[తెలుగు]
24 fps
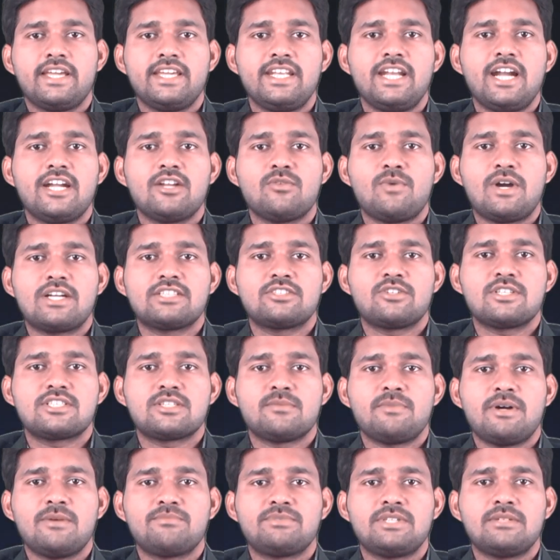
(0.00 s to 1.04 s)
ఈనాటి వార్తలు
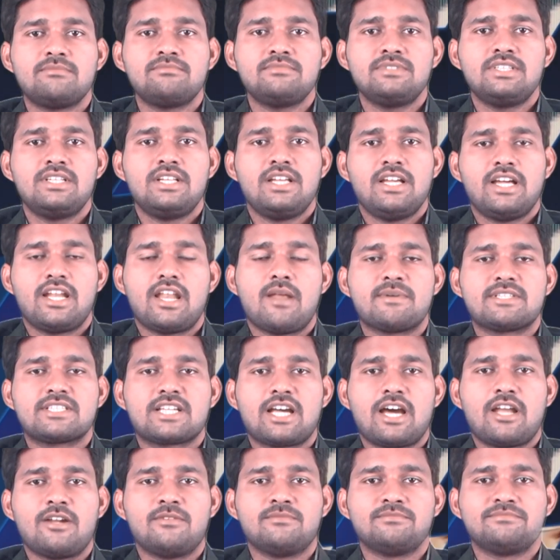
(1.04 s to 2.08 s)
సమాప్తం
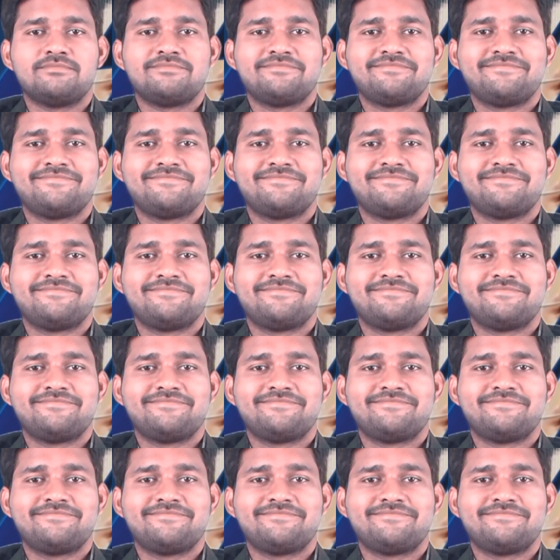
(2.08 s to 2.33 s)
నమస్కారం